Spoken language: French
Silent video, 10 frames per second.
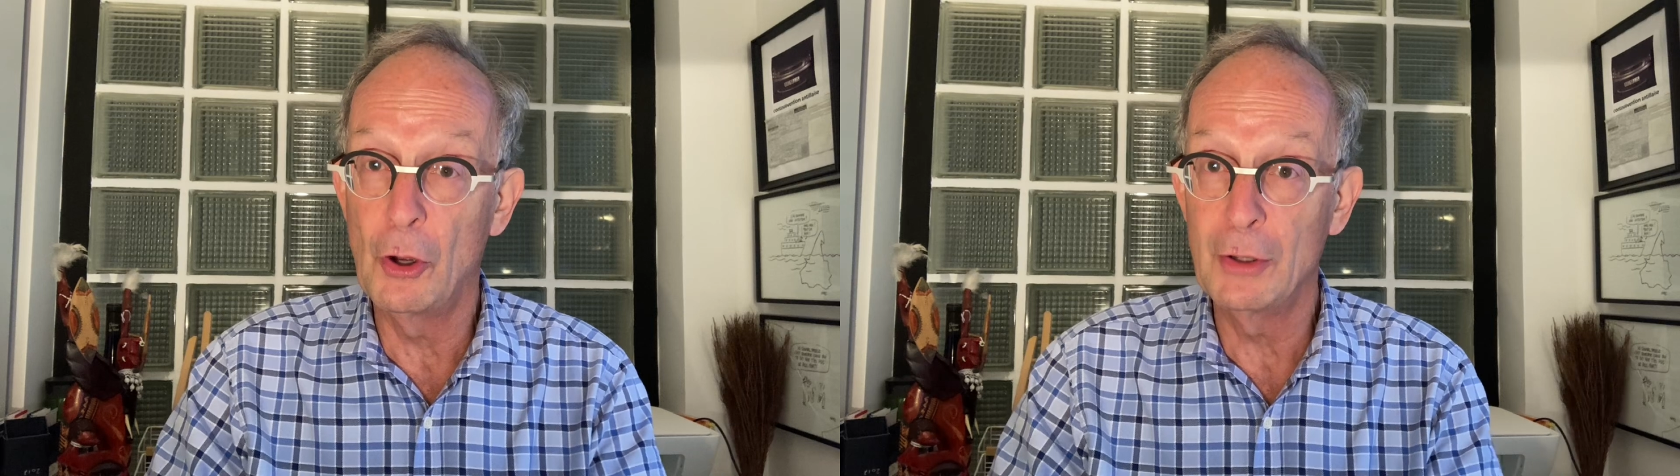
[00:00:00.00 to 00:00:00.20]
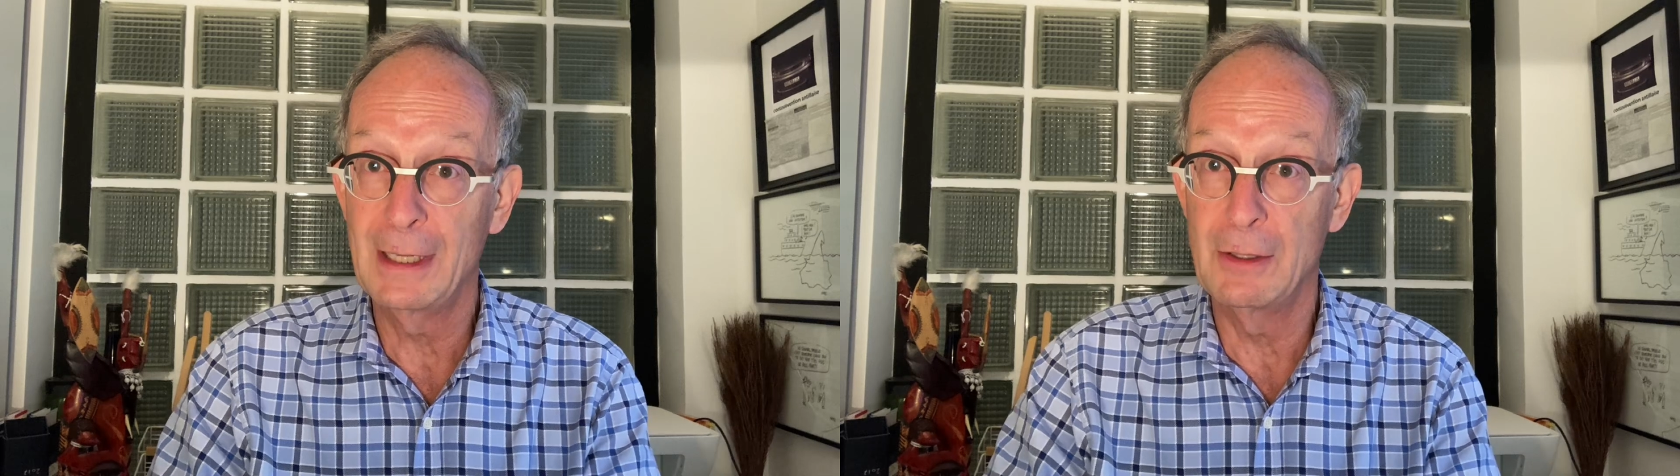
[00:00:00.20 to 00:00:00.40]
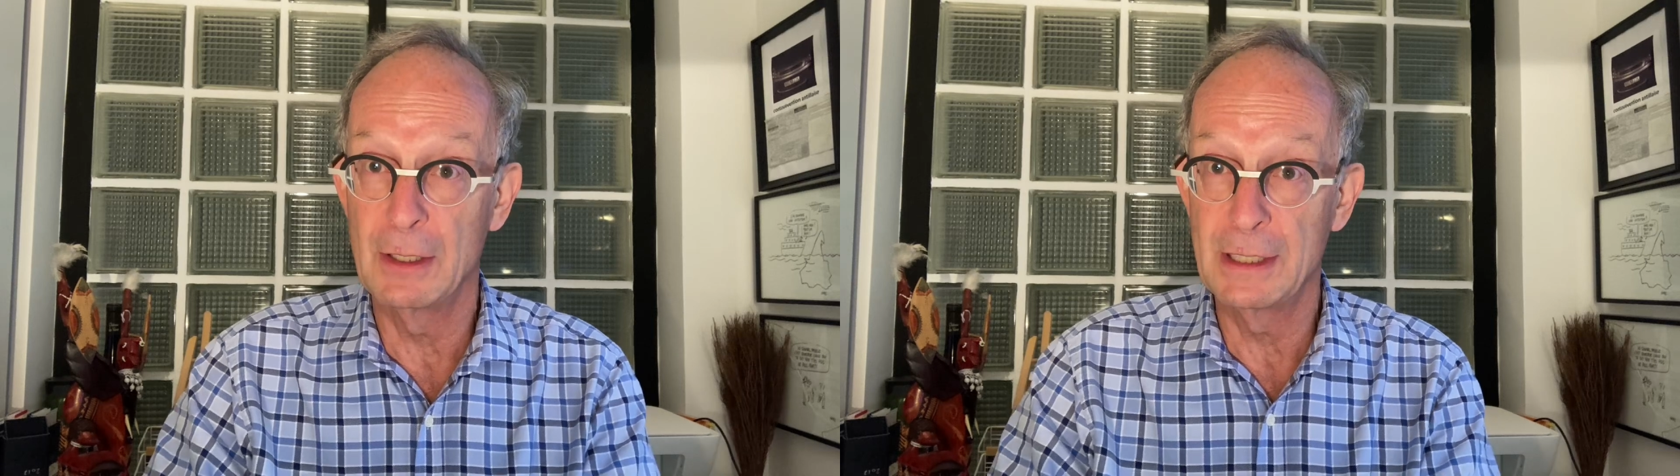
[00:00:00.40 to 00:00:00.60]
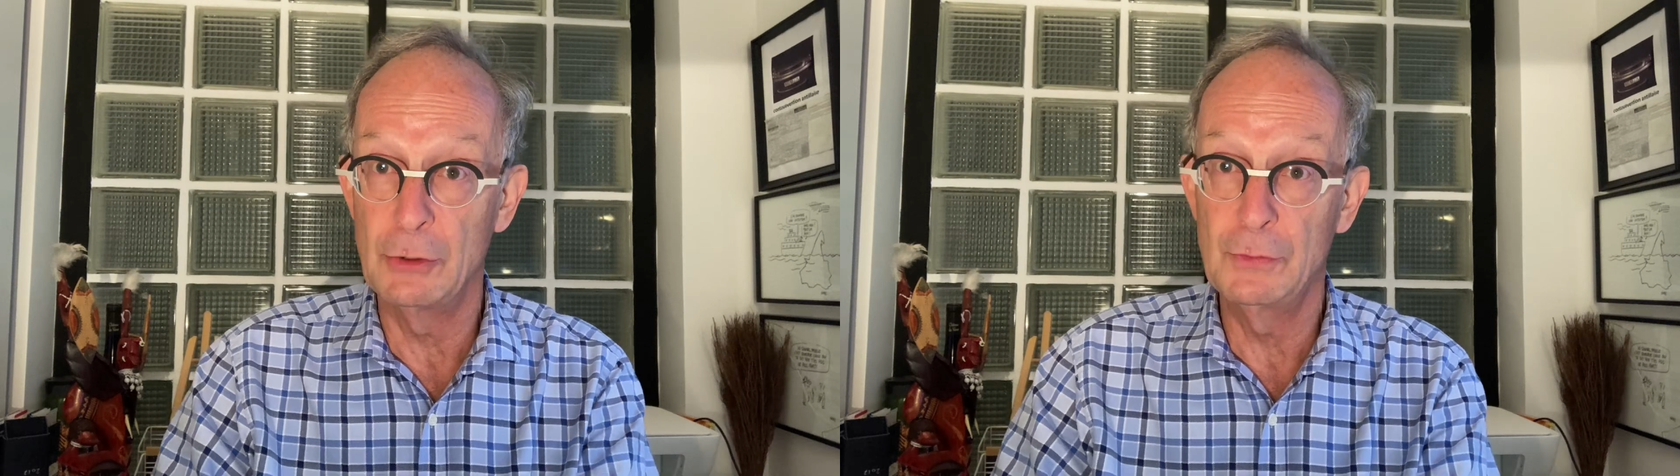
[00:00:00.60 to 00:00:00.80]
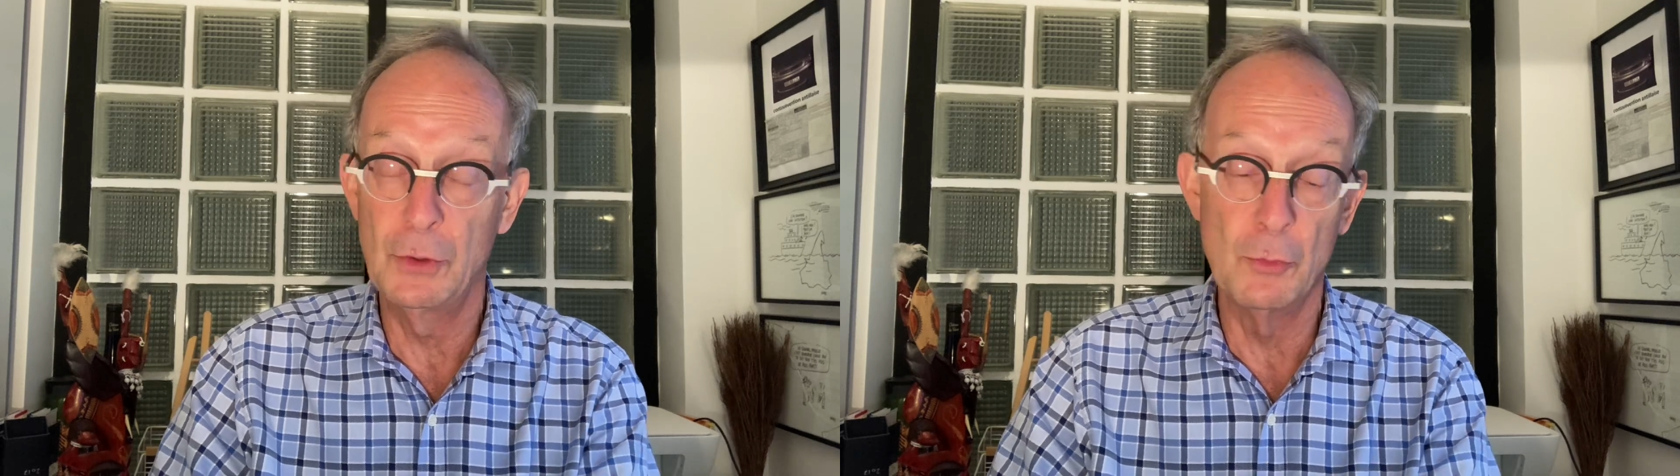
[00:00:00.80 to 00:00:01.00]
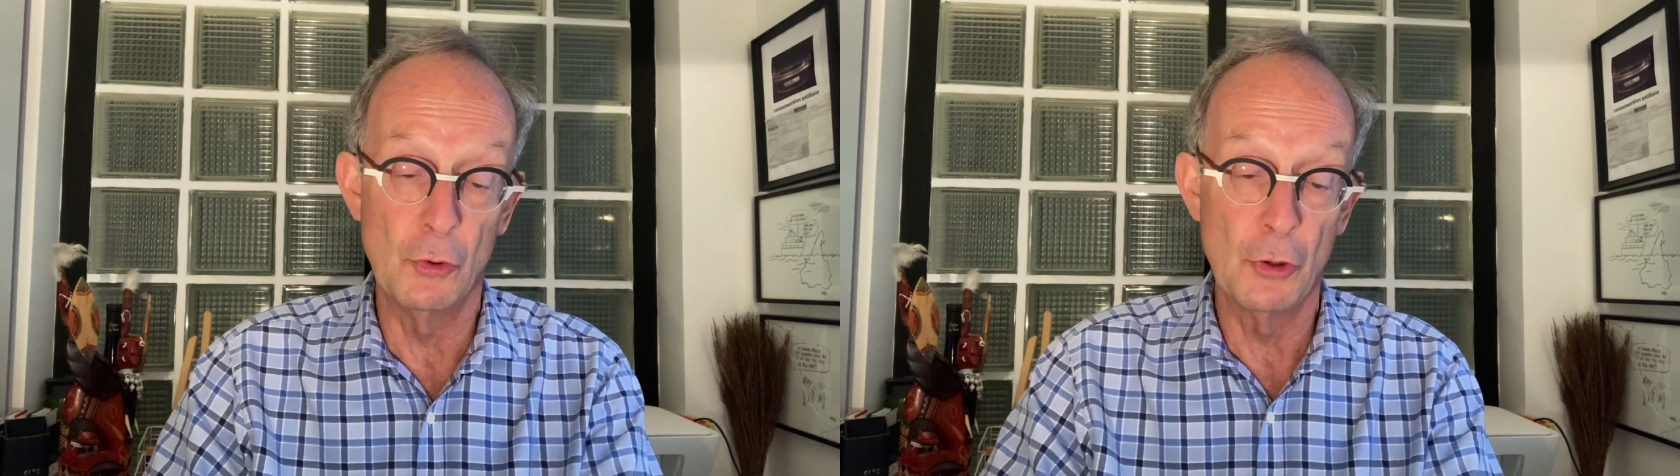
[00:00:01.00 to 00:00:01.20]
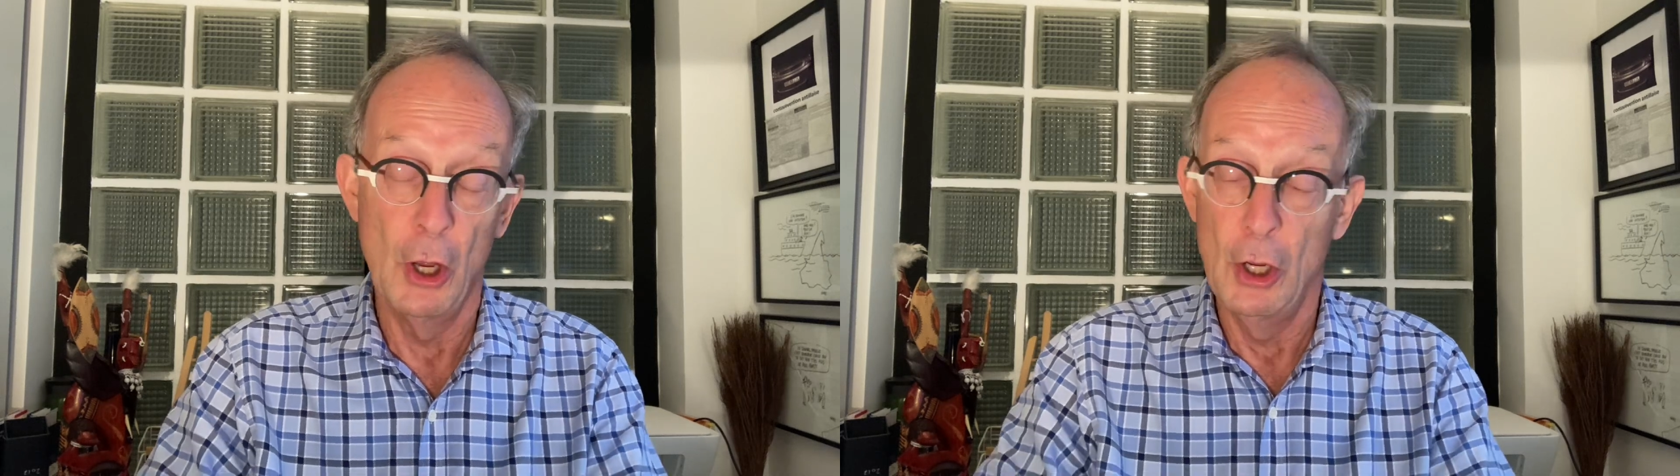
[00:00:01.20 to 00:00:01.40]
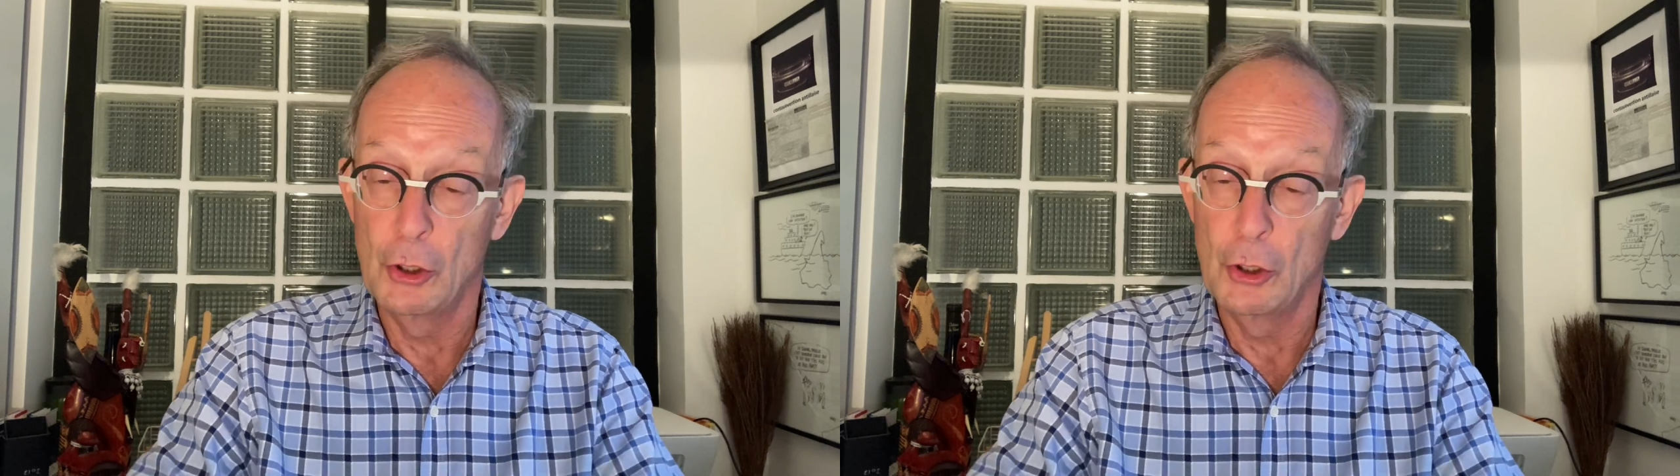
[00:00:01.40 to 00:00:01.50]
rentrait dans un nouveau monde